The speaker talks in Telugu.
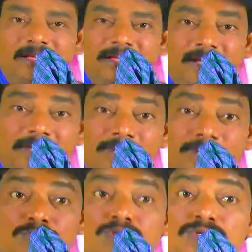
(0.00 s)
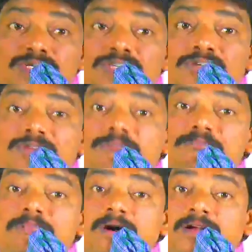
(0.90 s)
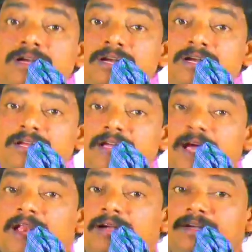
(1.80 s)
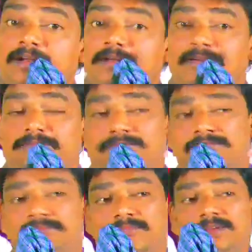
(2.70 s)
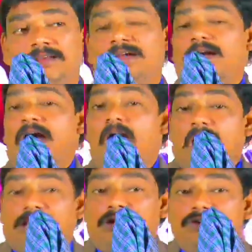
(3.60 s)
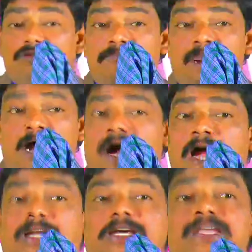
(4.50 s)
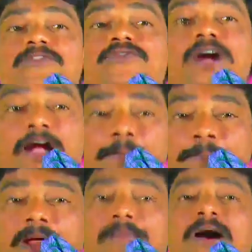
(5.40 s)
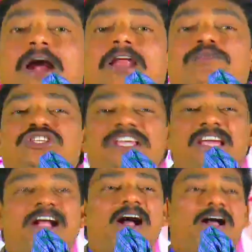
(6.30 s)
ఇక మోస్ట్ ఇంపార్టెంట్ క్యారెక్టర్ అతడు మాట ఇవ్వగా ప్రమాణం చేయగా